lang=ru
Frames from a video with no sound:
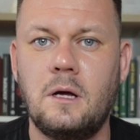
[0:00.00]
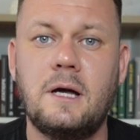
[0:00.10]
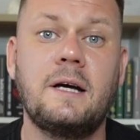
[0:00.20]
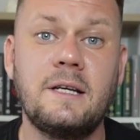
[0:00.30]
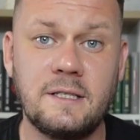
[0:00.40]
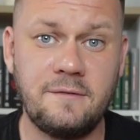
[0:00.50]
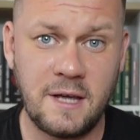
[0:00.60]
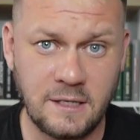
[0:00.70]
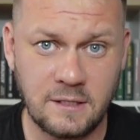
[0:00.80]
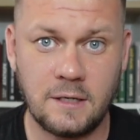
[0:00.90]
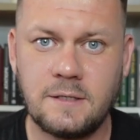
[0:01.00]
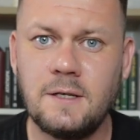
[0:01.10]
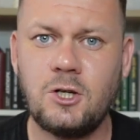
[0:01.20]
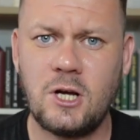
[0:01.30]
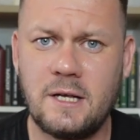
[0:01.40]
Как известно,
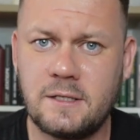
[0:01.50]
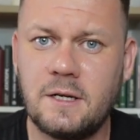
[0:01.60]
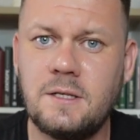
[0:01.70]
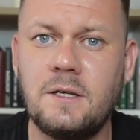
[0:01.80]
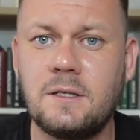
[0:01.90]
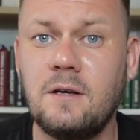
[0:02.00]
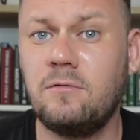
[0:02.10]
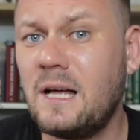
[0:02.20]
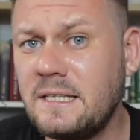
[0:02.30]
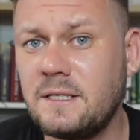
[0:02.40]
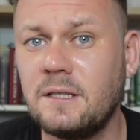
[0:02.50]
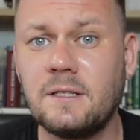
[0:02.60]
сейчас российские власти